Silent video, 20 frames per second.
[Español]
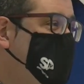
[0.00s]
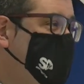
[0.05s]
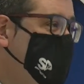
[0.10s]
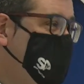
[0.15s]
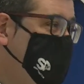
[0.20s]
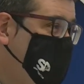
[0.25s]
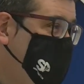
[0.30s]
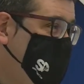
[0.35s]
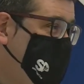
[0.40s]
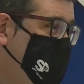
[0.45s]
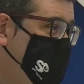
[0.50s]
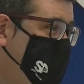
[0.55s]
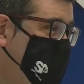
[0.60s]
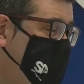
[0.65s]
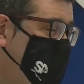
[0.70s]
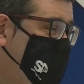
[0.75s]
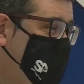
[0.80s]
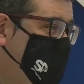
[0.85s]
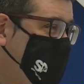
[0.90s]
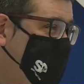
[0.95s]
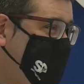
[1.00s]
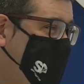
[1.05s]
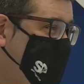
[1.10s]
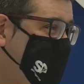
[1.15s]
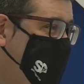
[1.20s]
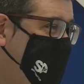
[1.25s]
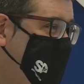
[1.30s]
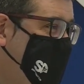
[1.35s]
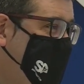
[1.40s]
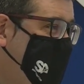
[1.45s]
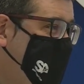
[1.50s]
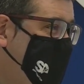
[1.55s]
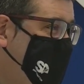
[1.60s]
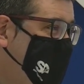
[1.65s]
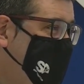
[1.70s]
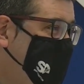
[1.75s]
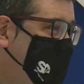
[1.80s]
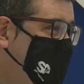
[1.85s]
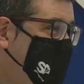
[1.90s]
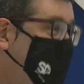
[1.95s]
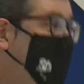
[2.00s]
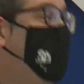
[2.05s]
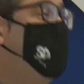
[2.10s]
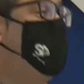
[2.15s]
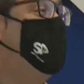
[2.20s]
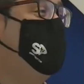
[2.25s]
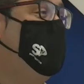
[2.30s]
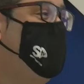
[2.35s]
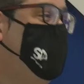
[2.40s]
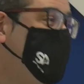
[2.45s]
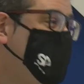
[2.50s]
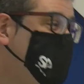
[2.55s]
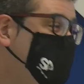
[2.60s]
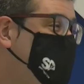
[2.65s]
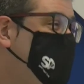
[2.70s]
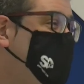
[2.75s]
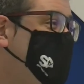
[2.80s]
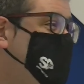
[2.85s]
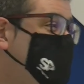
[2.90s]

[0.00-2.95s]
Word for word: del Río, que ya eh, algo que ponía